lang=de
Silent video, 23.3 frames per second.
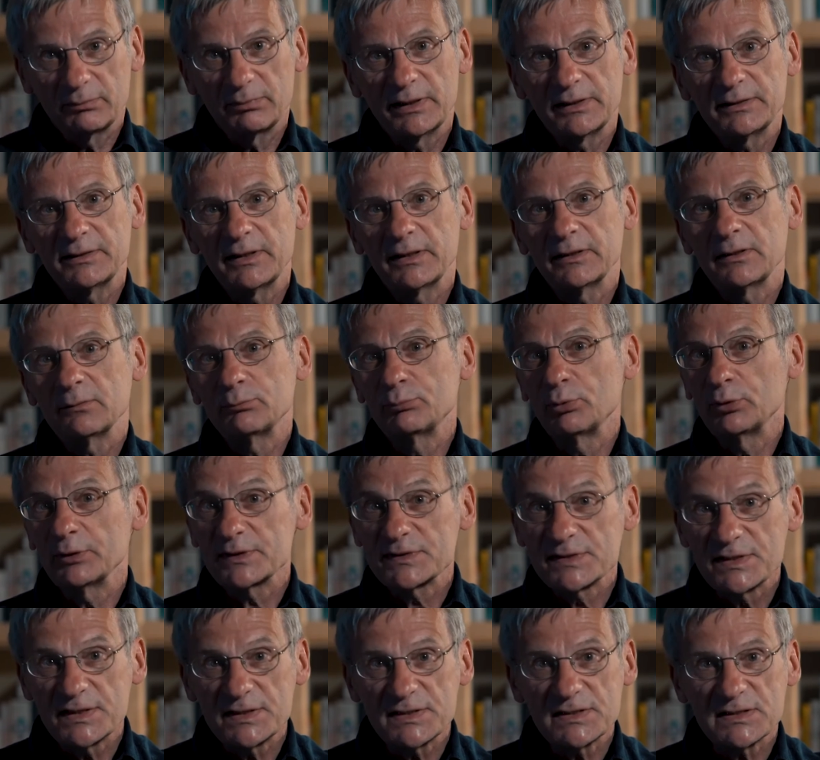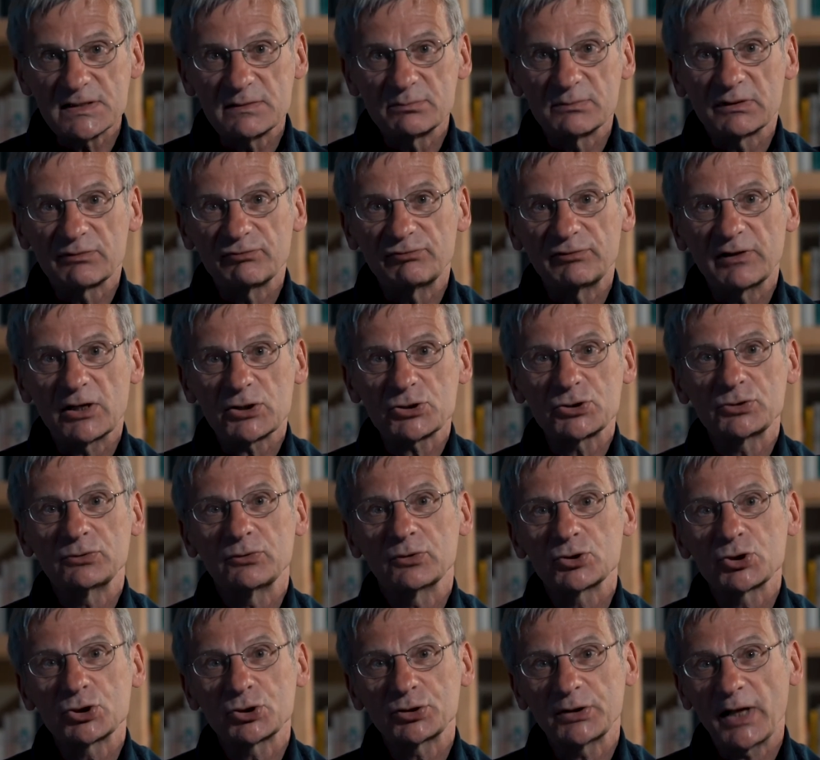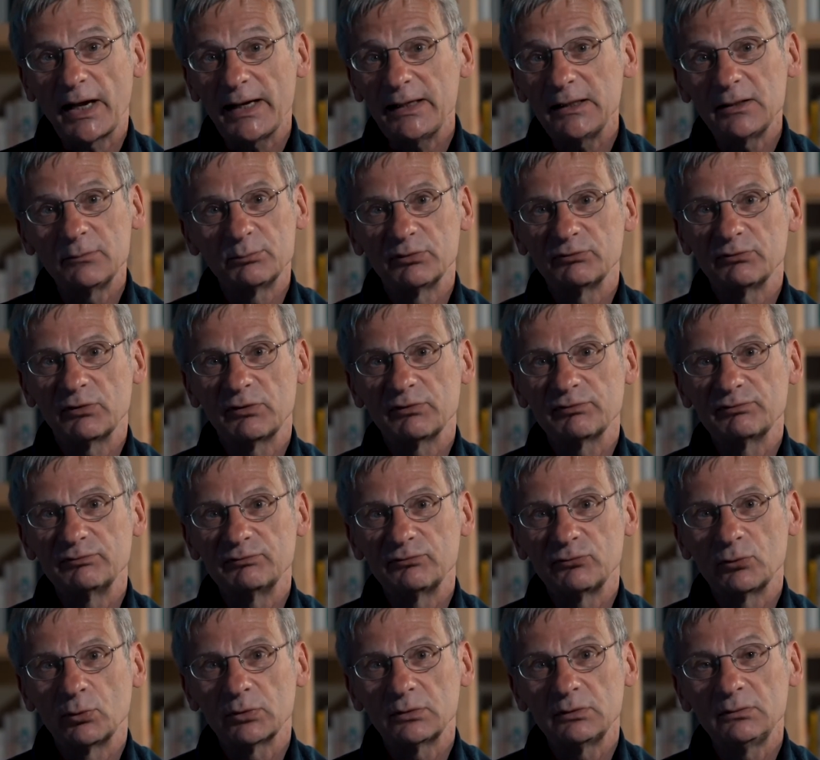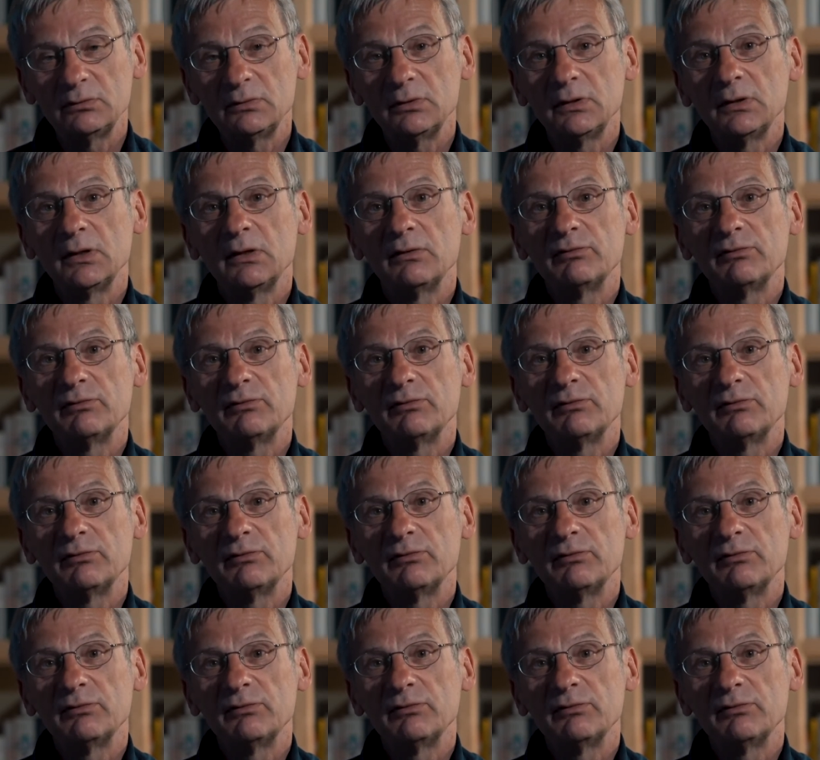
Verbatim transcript: bei denen Polizisten mit Flaschen und Steinen beworfen wurden,